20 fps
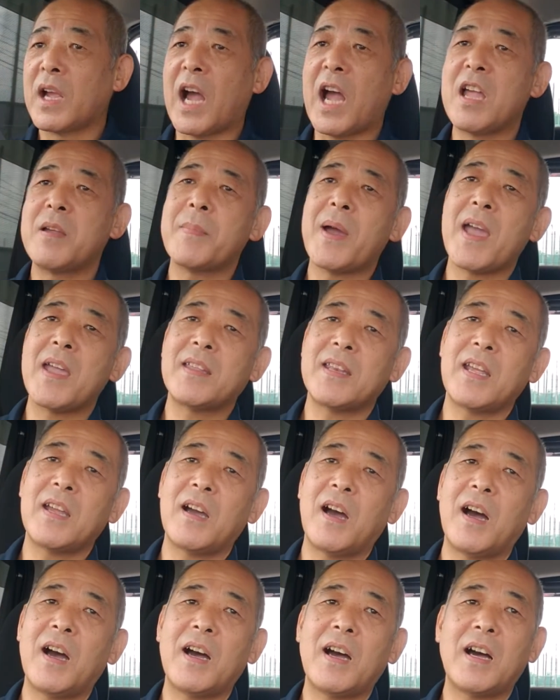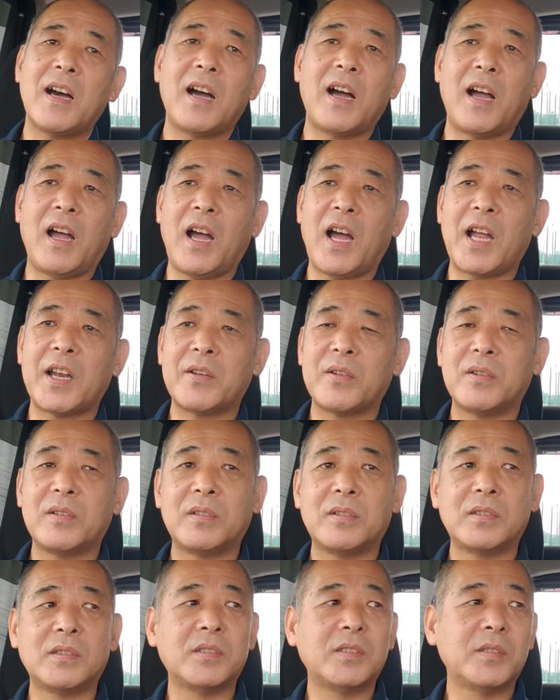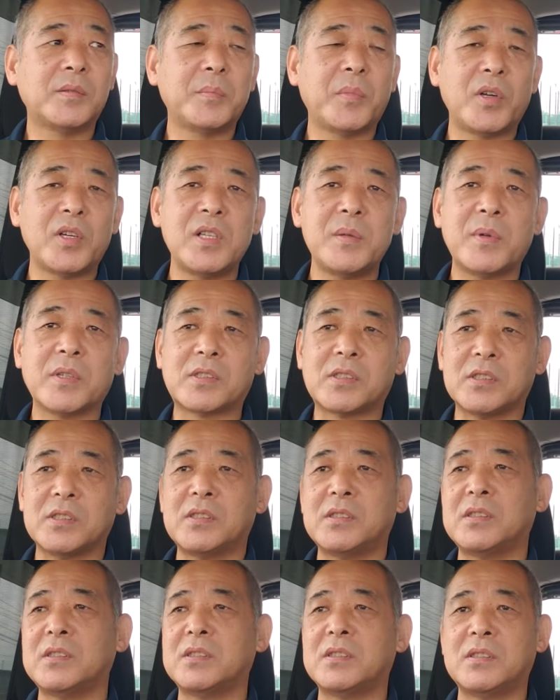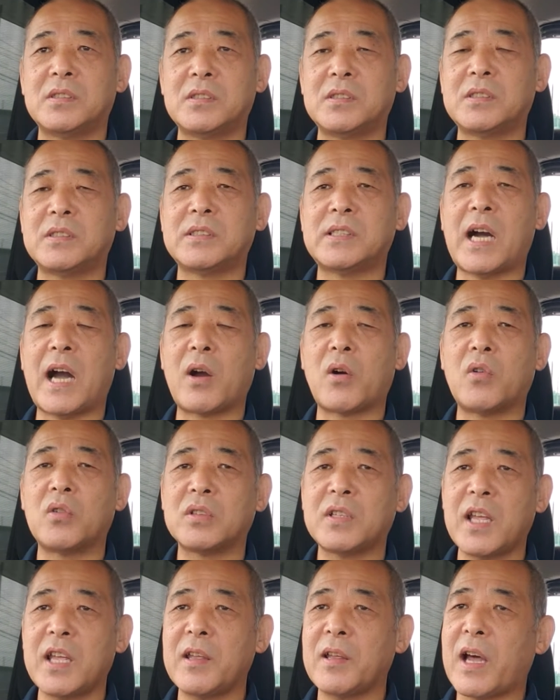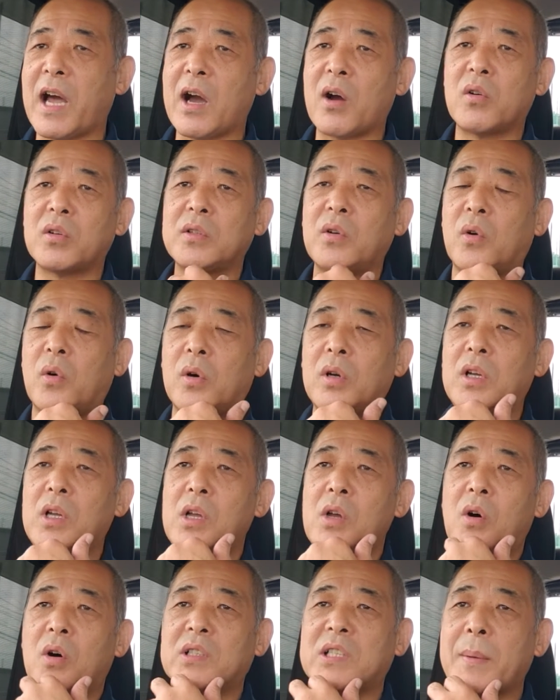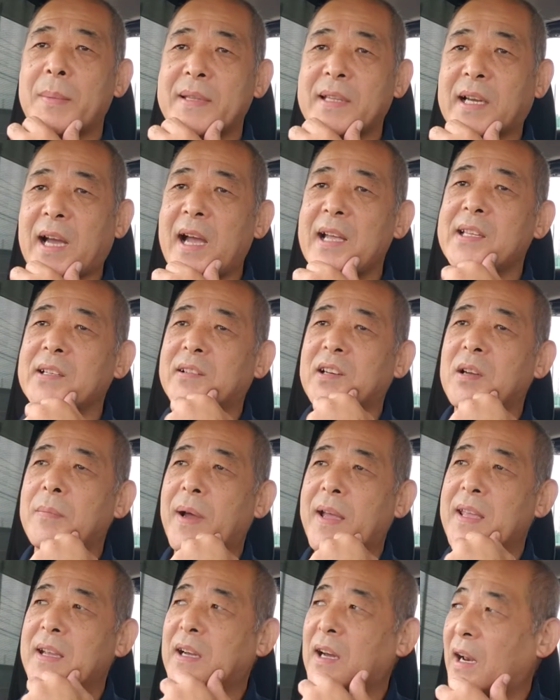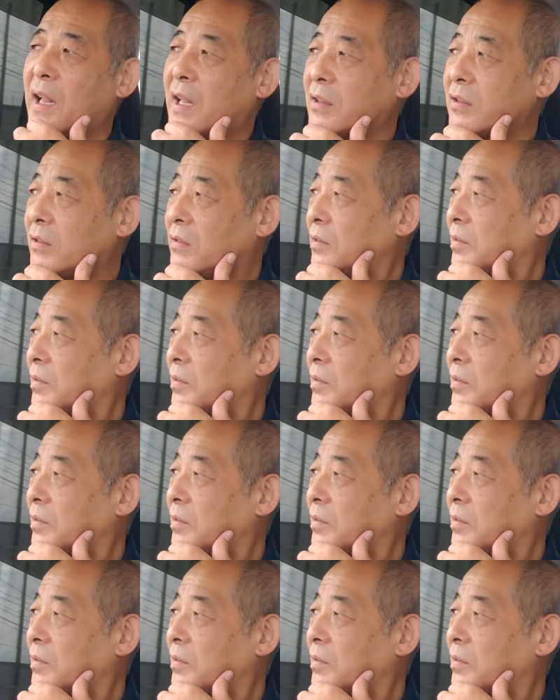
曖昧にね、ああ、あのー、もう荷物運んで、運んで収めて帰ってくればいいから。